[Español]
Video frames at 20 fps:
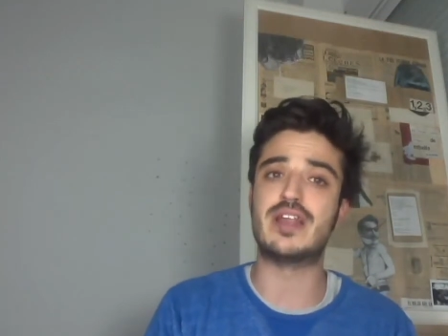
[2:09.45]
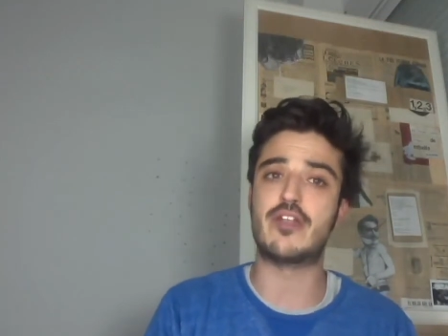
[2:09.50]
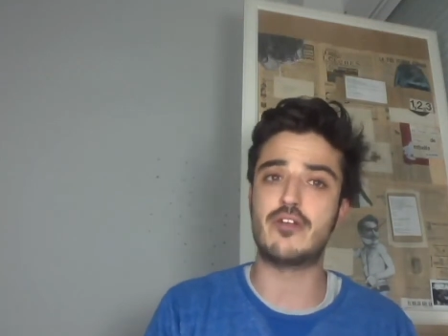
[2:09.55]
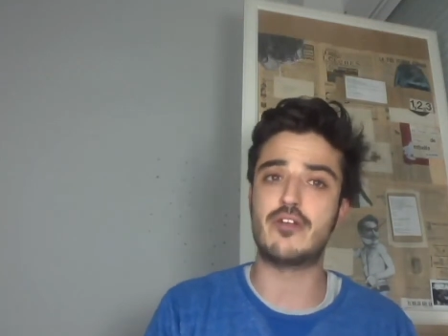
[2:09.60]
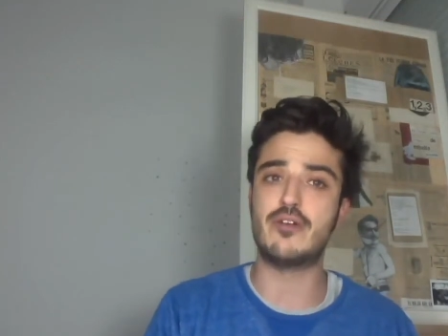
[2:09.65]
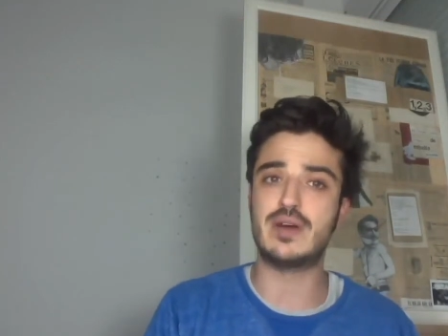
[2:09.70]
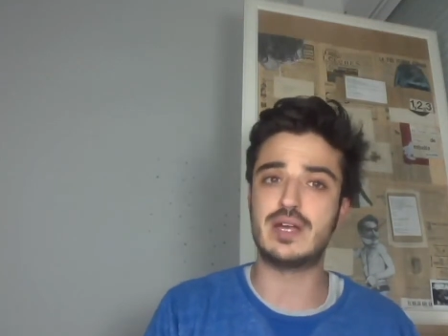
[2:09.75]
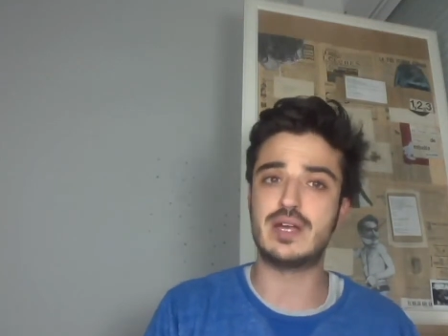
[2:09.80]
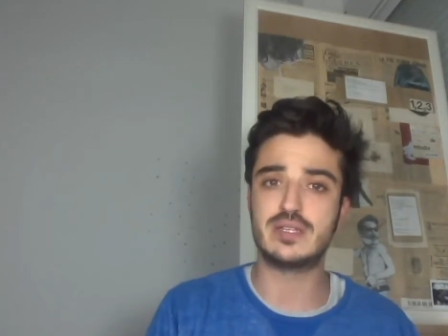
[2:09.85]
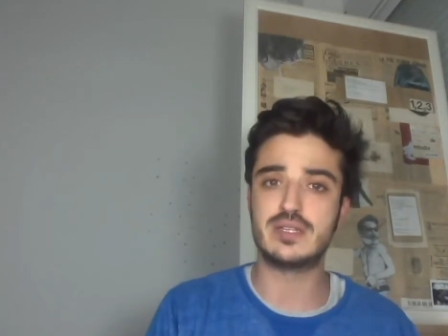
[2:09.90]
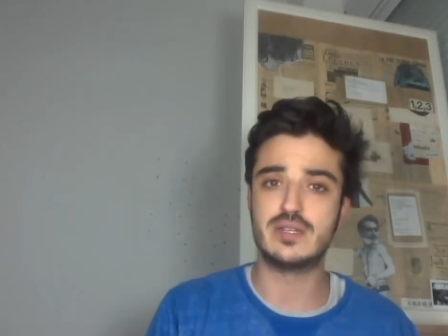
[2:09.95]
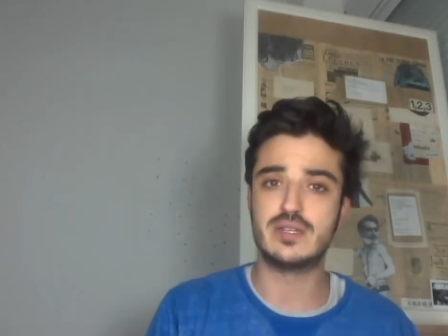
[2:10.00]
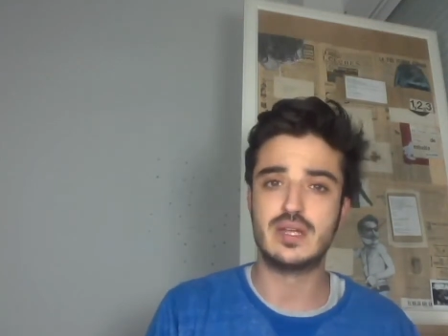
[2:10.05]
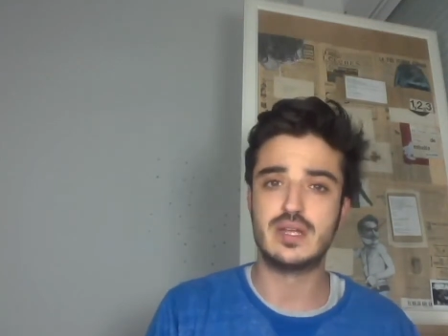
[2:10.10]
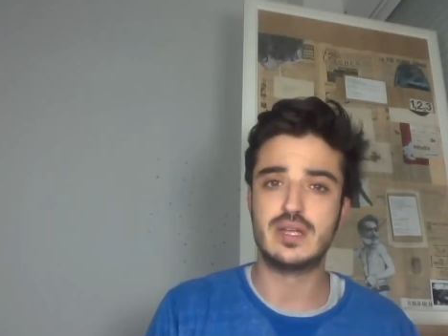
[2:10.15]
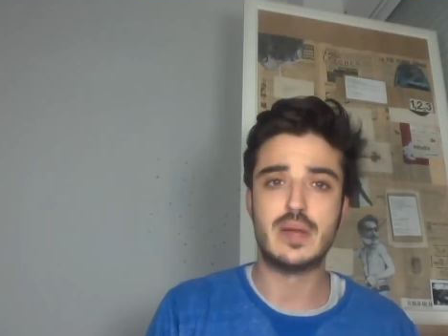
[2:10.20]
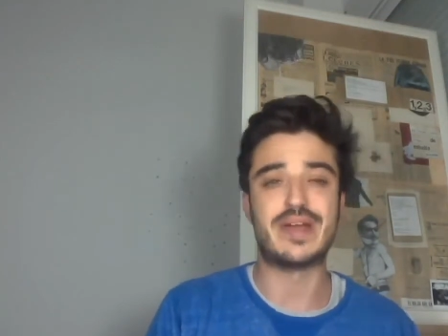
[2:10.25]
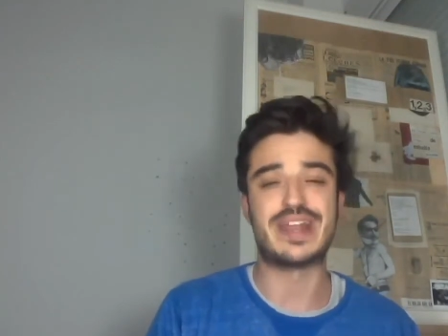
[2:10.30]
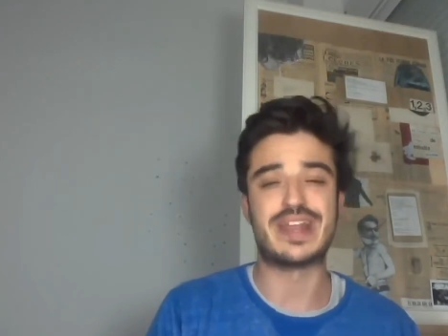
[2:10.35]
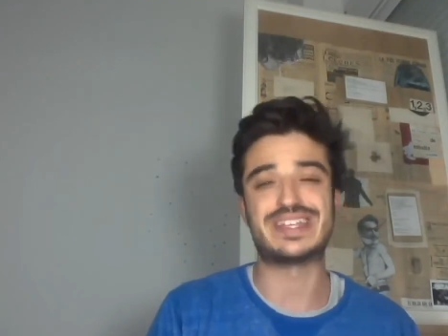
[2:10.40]
ROAS
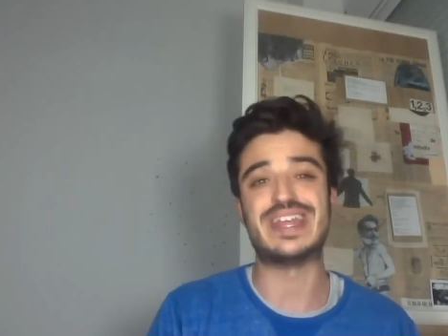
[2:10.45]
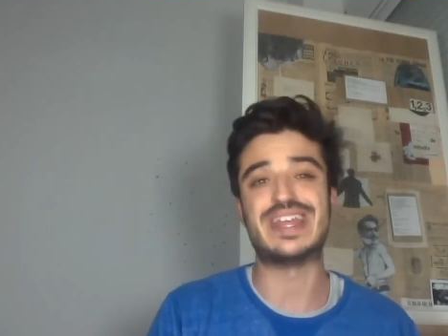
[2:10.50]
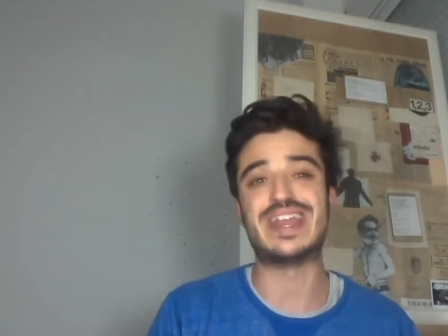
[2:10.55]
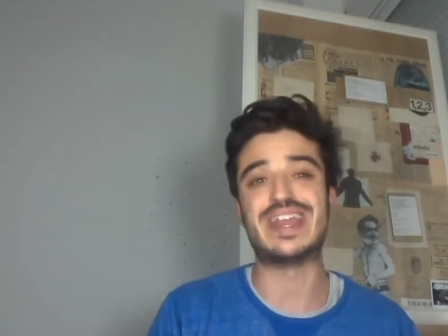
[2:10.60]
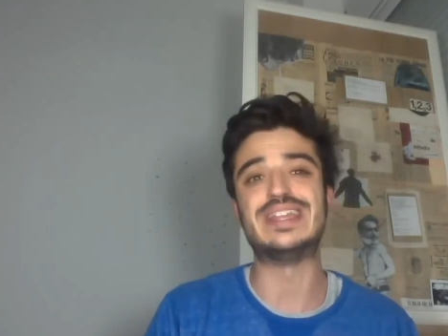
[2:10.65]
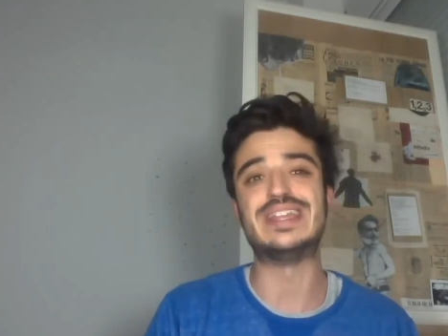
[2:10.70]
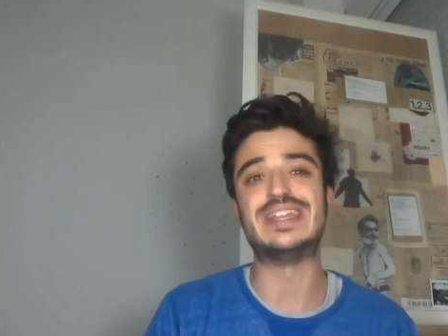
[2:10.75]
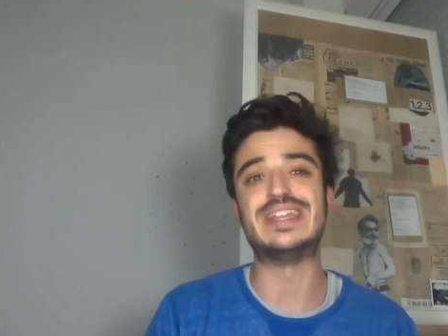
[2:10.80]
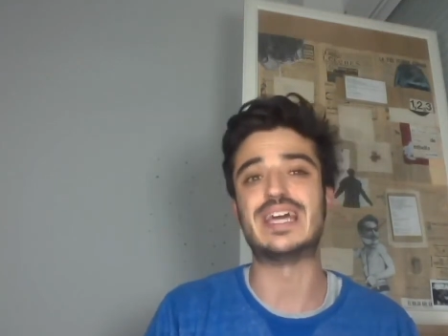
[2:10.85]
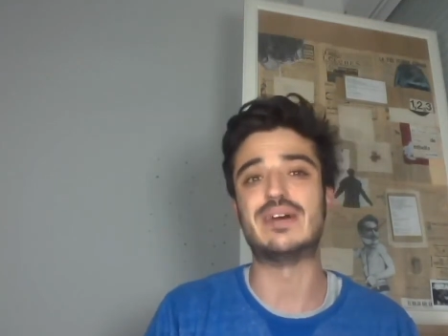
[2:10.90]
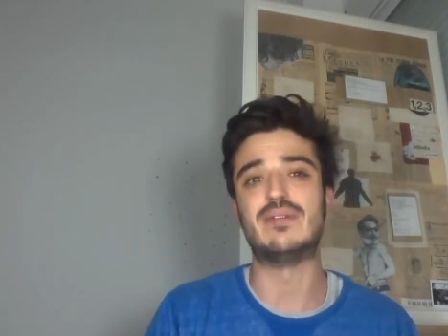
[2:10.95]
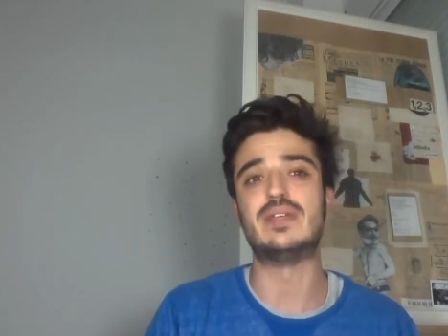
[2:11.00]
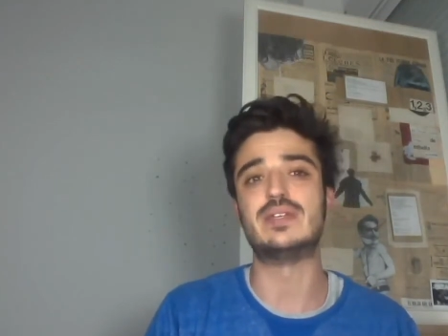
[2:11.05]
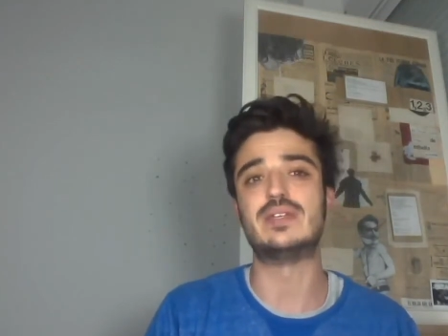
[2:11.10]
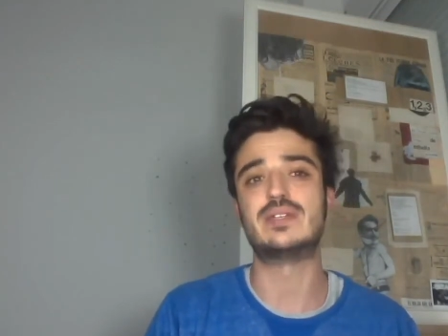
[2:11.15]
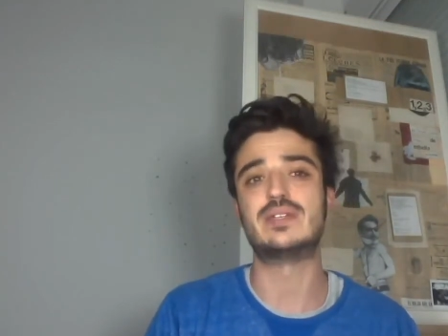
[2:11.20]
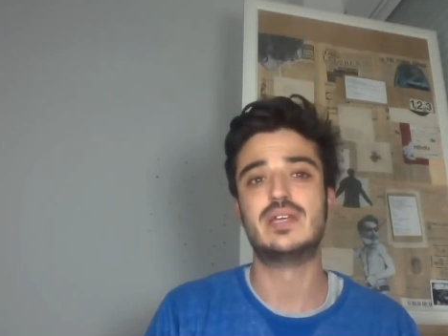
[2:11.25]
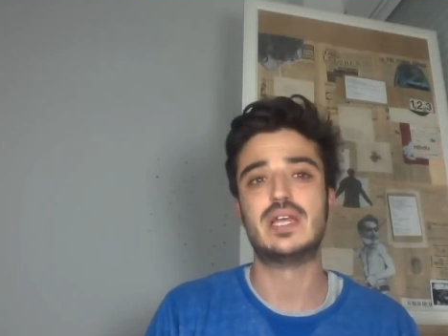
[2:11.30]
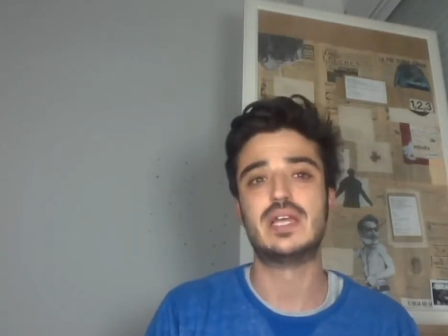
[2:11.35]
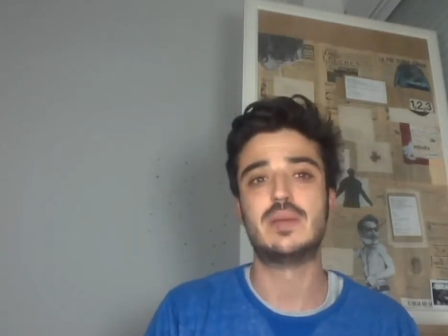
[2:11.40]
para ser
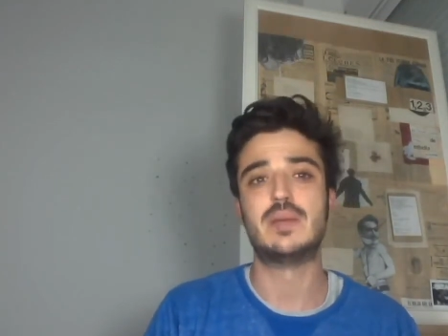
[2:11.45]
rentables.